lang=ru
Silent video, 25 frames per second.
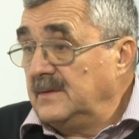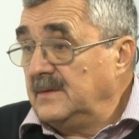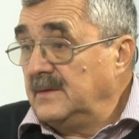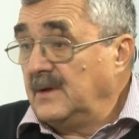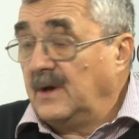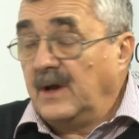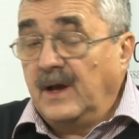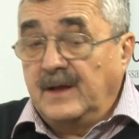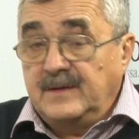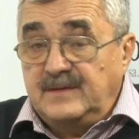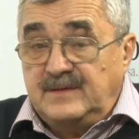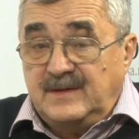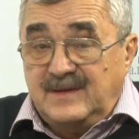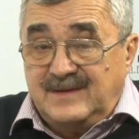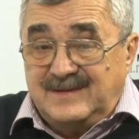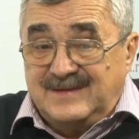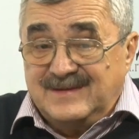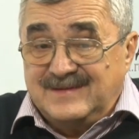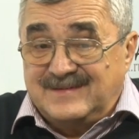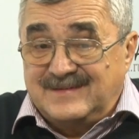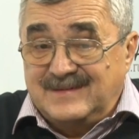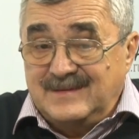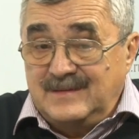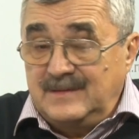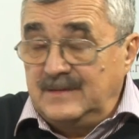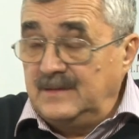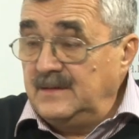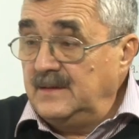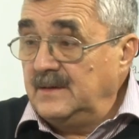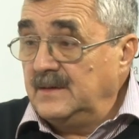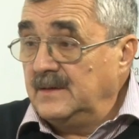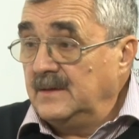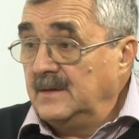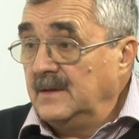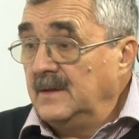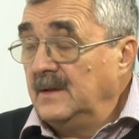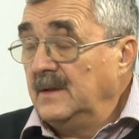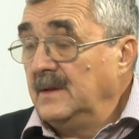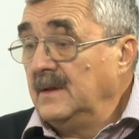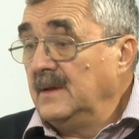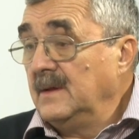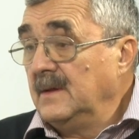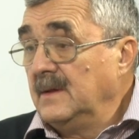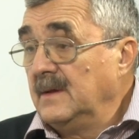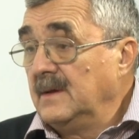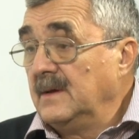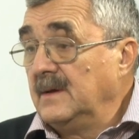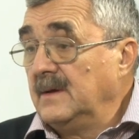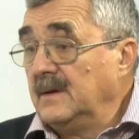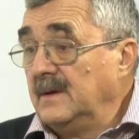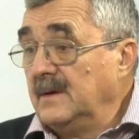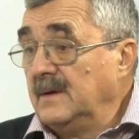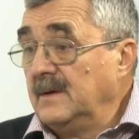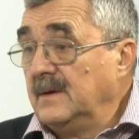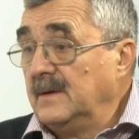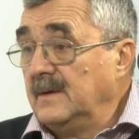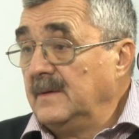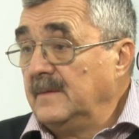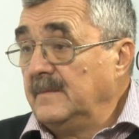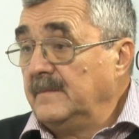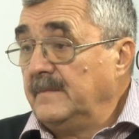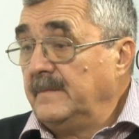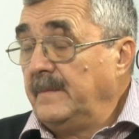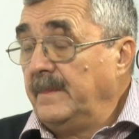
Находите среди э,